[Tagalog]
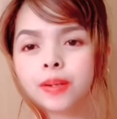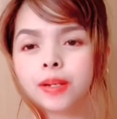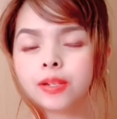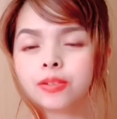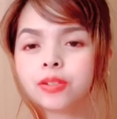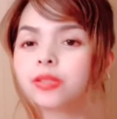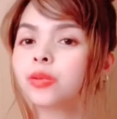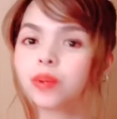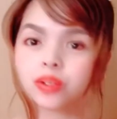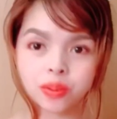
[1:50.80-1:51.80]
just
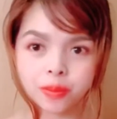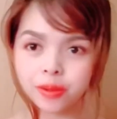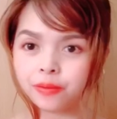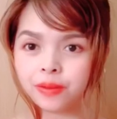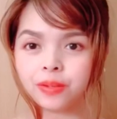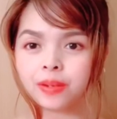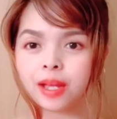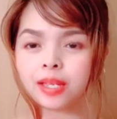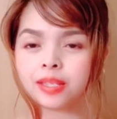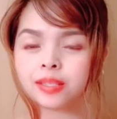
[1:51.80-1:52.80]
watch my video
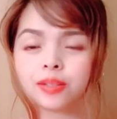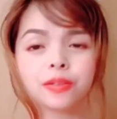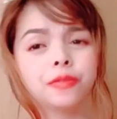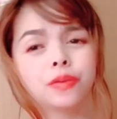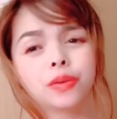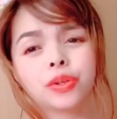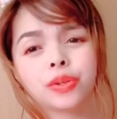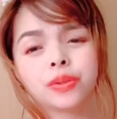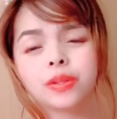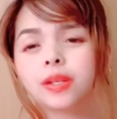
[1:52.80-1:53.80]
guys. And of
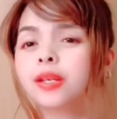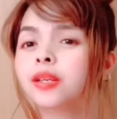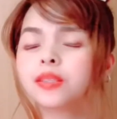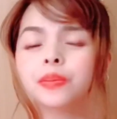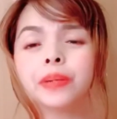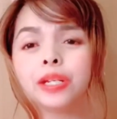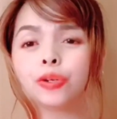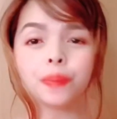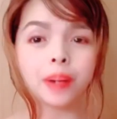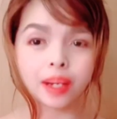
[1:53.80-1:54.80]
course, sa mga hindi ko
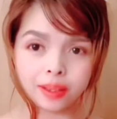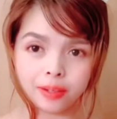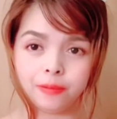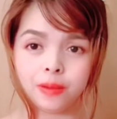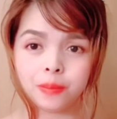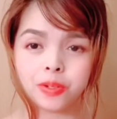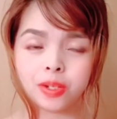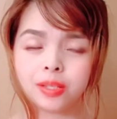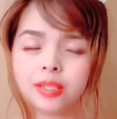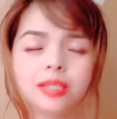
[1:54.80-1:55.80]
pa ka-love-love dyan,
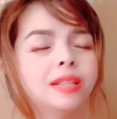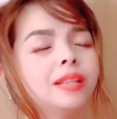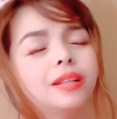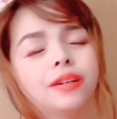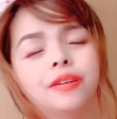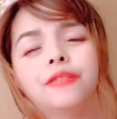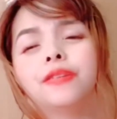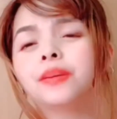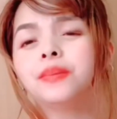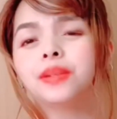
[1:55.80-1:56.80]

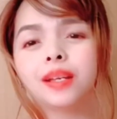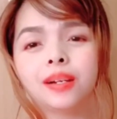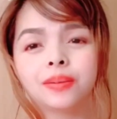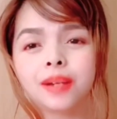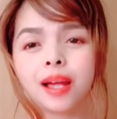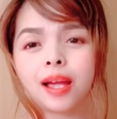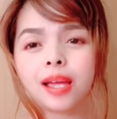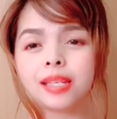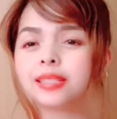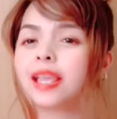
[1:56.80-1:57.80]
i-love-love yun na ako guys.
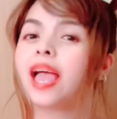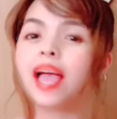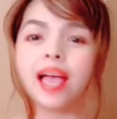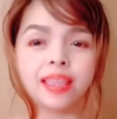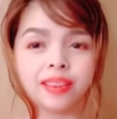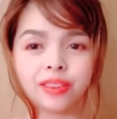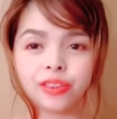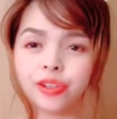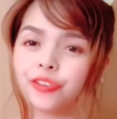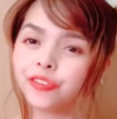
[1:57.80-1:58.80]
And
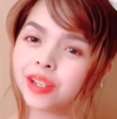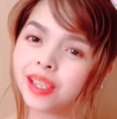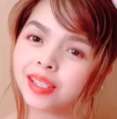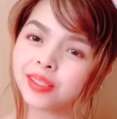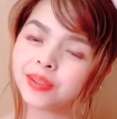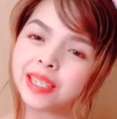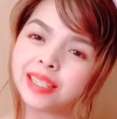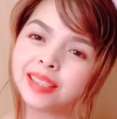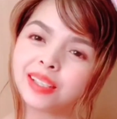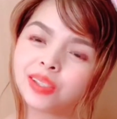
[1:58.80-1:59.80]
don't forget to hit
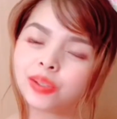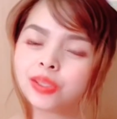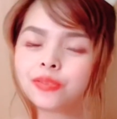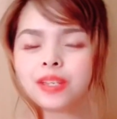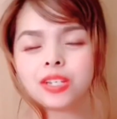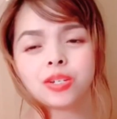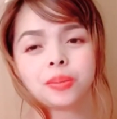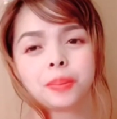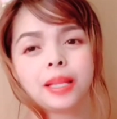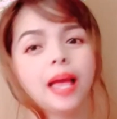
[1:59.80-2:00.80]
na notification
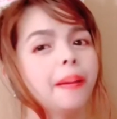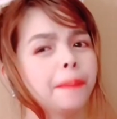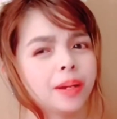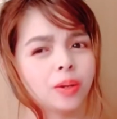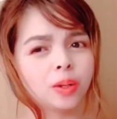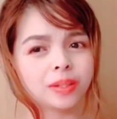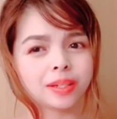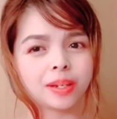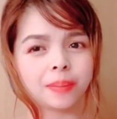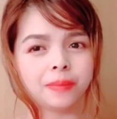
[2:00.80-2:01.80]
bell para always
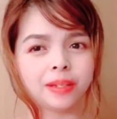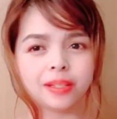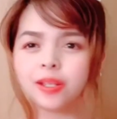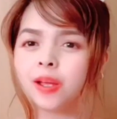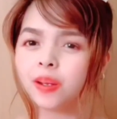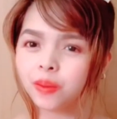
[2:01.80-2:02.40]
kayo updated kung